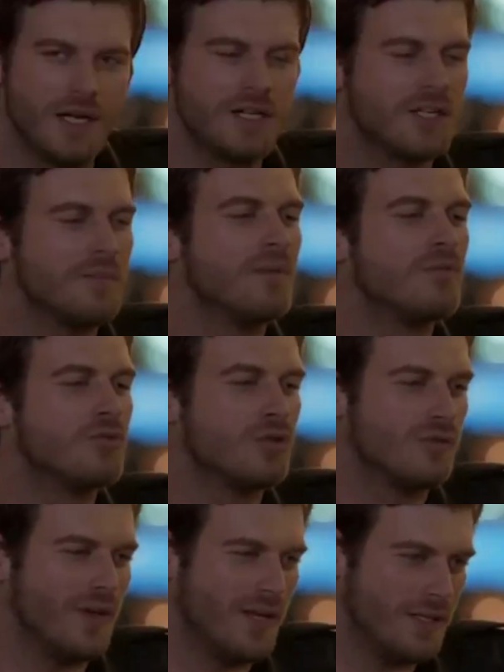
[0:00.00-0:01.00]
Yani Cemre
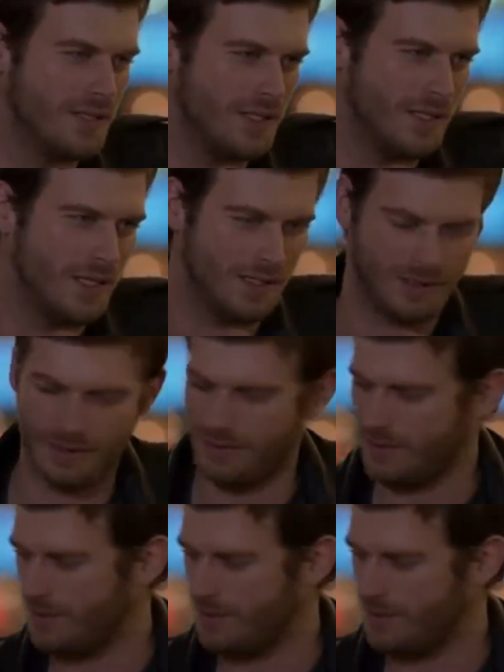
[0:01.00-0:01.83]
mutsuz falan değil ya. Yani.